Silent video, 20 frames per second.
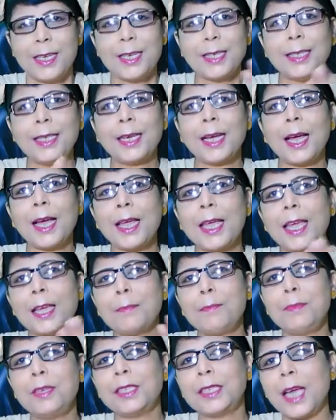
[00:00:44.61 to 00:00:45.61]
इसी का
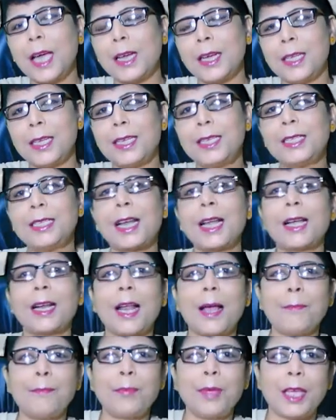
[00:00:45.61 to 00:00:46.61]
एक मिसाल
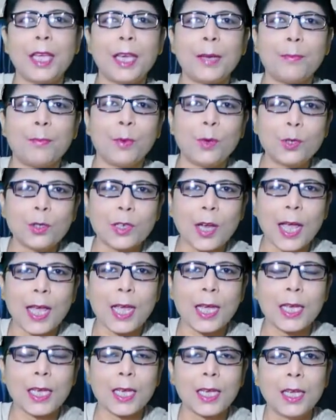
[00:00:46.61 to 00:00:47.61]
इंस्टाग्राम पे एक पोस्ट
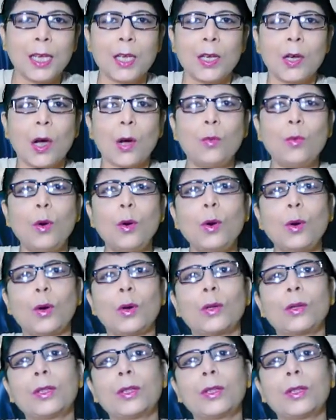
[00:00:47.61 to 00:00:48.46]
आया है और वो